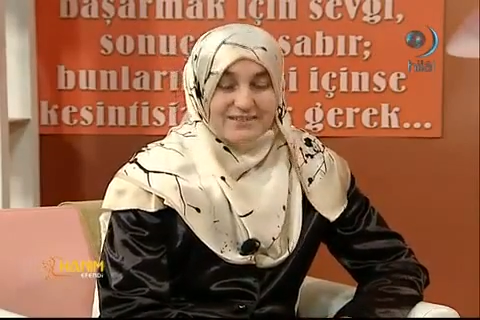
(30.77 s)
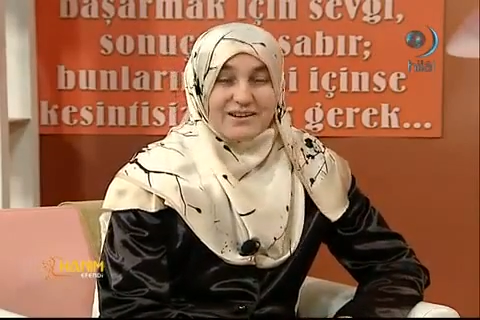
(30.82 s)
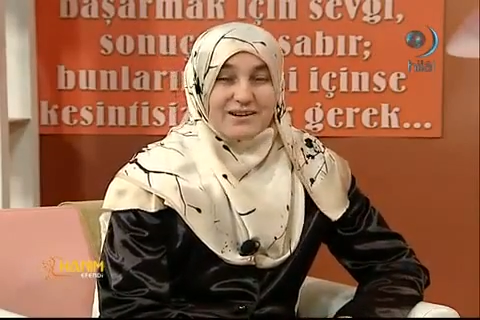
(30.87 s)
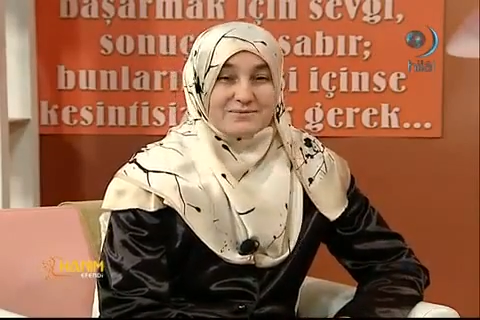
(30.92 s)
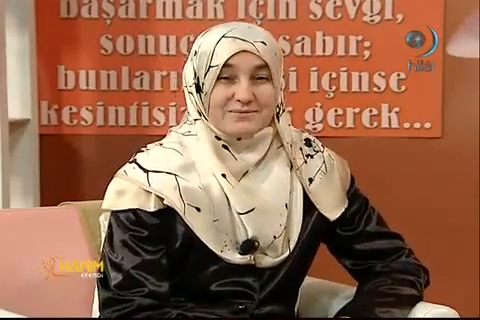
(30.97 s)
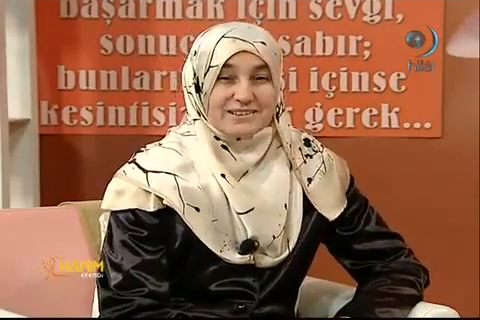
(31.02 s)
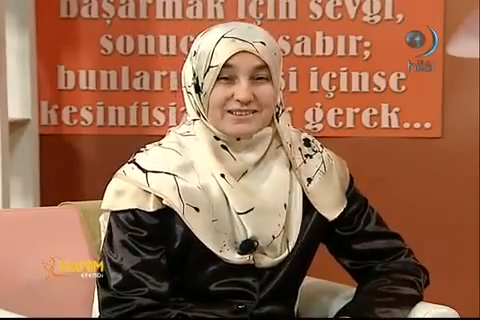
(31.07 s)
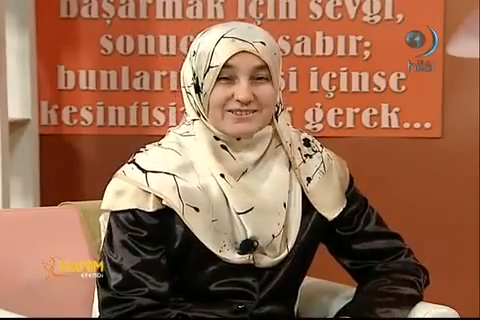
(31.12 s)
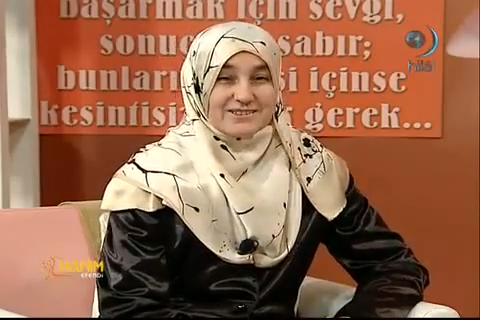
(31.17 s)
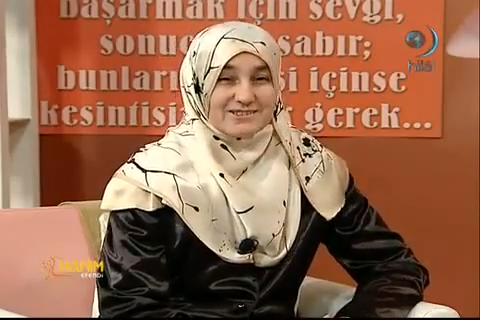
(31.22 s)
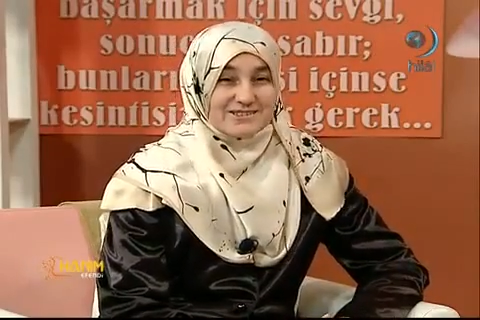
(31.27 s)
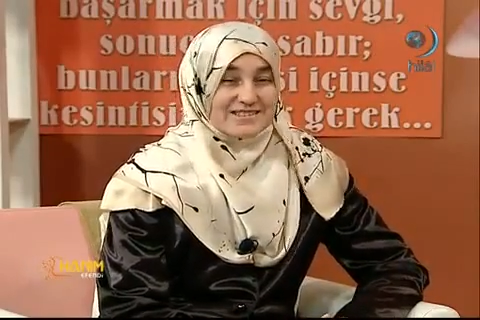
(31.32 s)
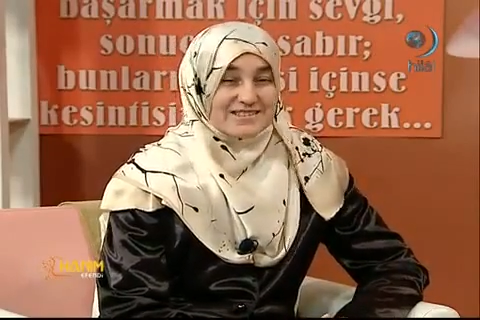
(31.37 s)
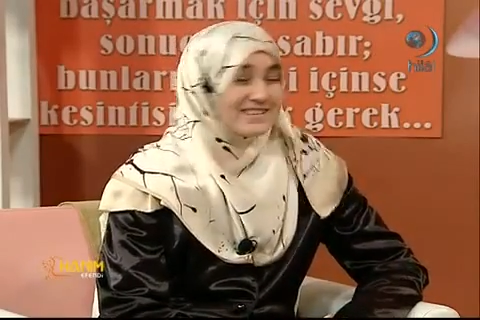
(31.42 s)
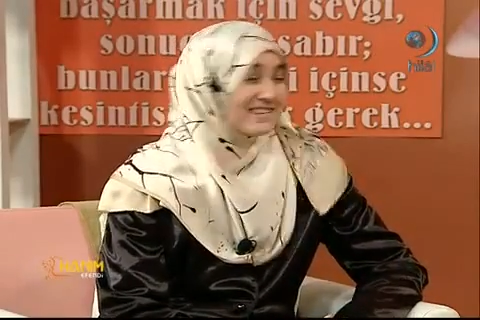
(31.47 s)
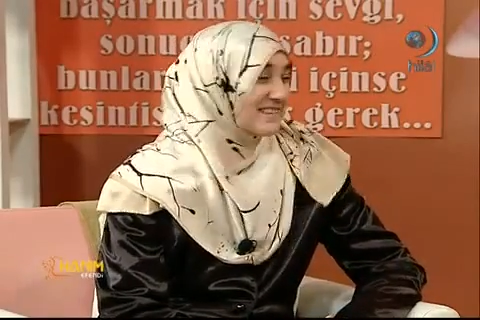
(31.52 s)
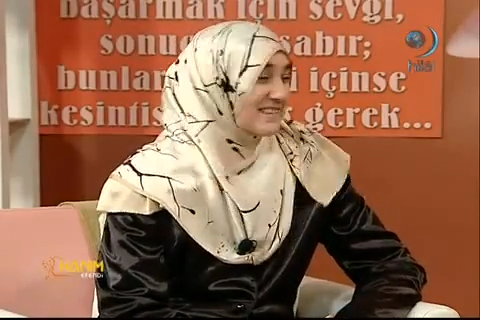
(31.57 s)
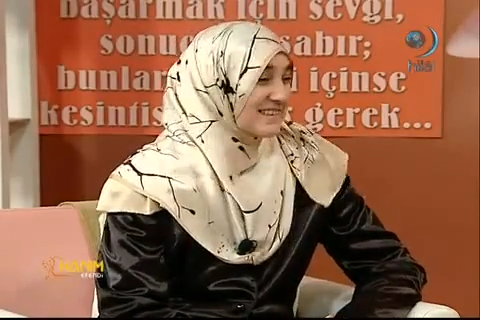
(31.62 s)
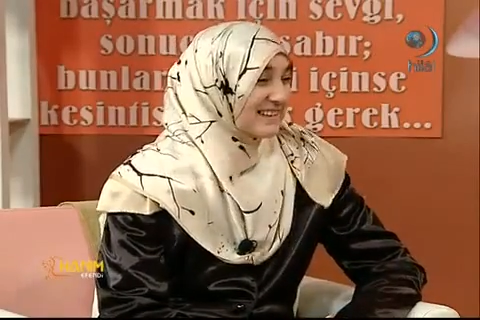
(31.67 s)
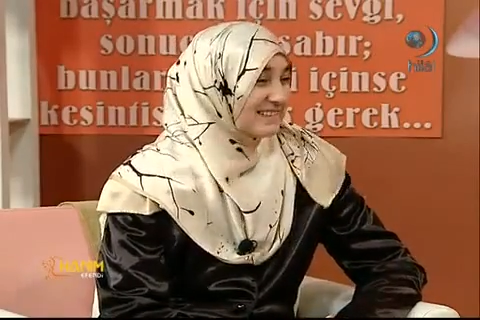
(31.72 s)
devam
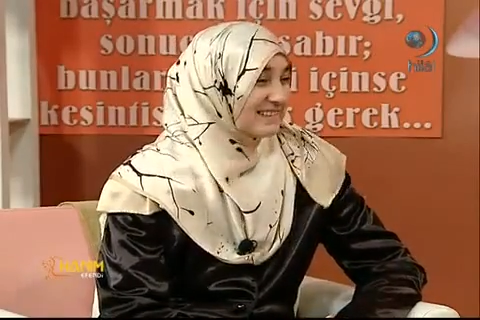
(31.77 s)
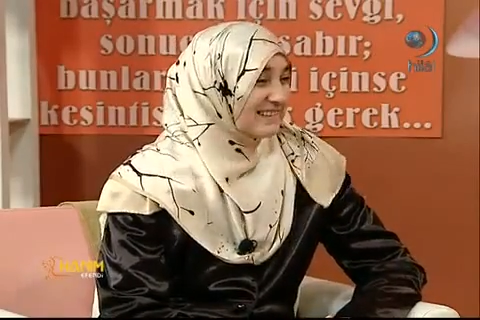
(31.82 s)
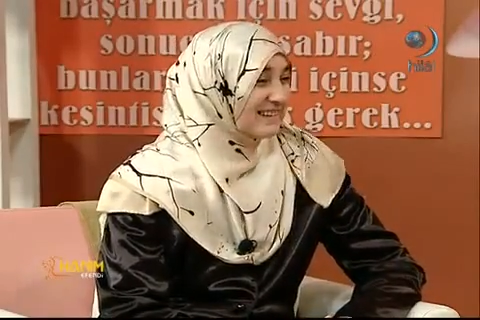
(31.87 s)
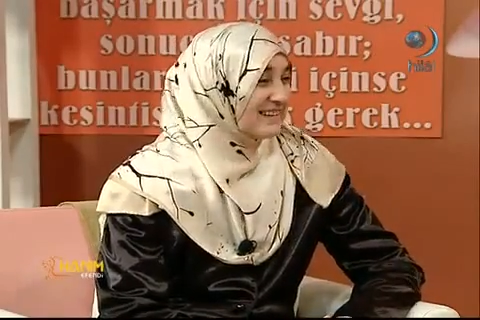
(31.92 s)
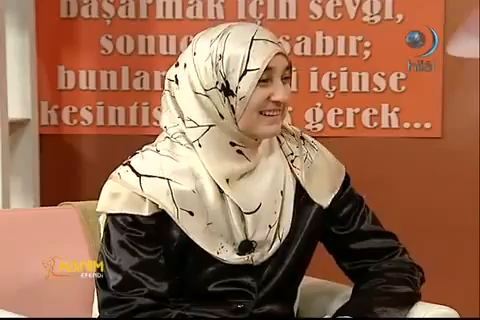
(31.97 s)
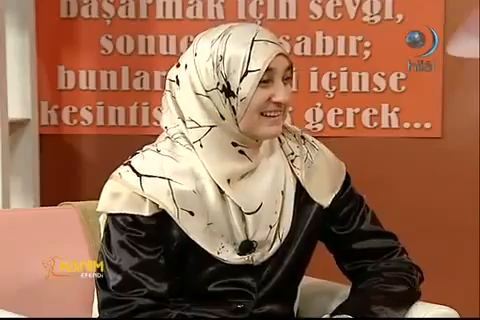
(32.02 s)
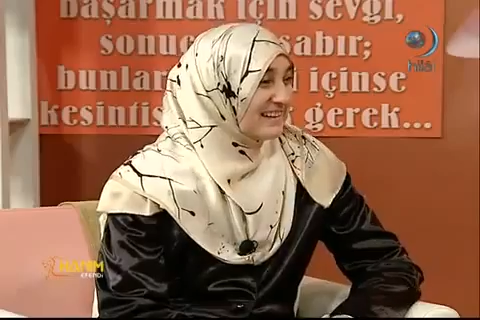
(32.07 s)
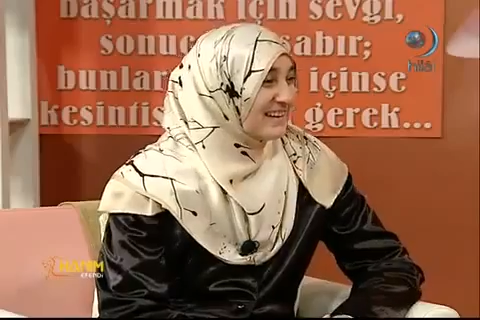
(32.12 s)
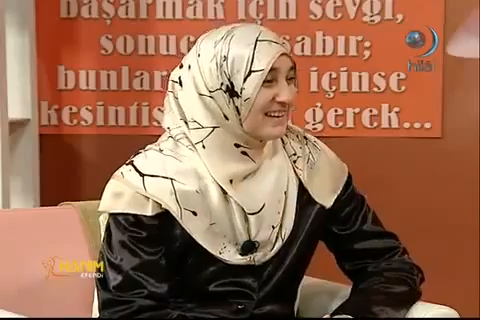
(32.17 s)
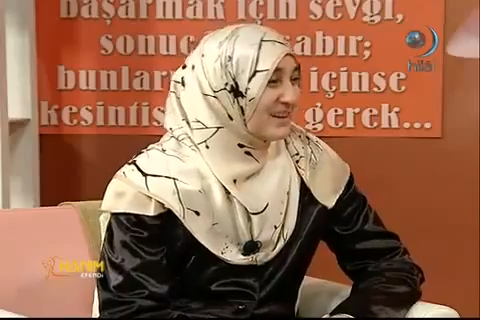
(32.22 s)
ediyoruz inşallah.